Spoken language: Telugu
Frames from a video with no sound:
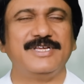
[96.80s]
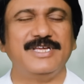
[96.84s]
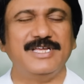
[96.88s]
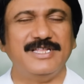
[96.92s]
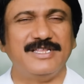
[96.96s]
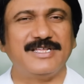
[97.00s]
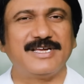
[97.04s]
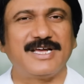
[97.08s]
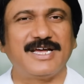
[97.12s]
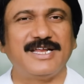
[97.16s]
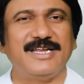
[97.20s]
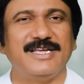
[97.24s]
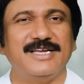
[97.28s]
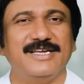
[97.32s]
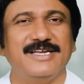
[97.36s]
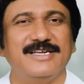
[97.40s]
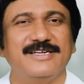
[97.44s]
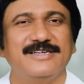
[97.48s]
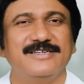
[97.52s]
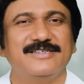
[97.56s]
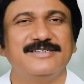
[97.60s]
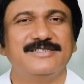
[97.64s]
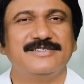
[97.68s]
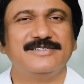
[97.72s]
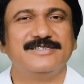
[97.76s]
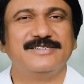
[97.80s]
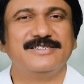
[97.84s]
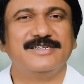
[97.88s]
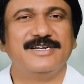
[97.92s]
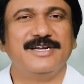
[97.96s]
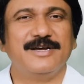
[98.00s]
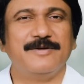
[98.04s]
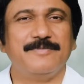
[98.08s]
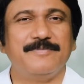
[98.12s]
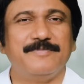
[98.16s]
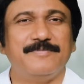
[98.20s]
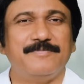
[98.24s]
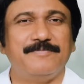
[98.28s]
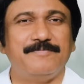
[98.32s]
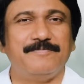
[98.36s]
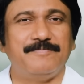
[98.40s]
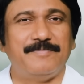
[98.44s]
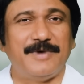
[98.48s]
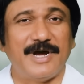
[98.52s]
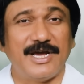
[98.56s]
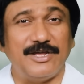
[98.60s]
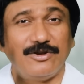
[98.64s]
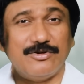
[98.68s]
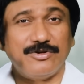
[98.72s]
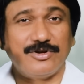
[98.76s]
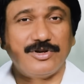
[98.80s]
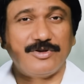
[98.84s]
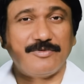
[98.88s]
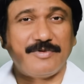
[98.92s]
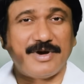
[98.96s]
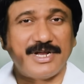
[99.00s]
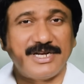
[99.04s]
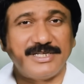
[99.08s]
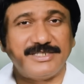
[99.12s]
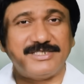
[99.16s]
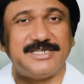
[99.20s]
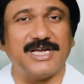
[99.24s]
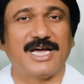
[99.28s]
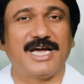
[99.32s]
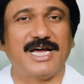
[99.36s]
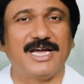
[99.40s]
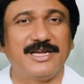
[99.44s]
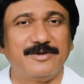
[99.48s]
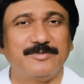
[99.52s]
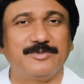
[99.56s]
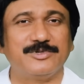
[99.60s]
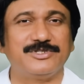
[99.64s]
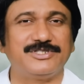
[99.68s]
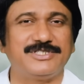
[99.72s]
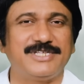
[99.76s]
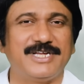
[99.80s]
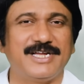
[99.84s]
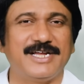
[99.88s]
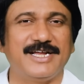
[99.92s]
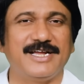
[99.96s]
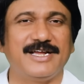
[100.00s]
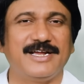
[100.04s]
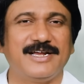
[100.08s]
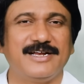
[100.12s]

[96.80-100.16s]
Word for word: ఎందుకని పైనున్న వారి సహాయం వస్తే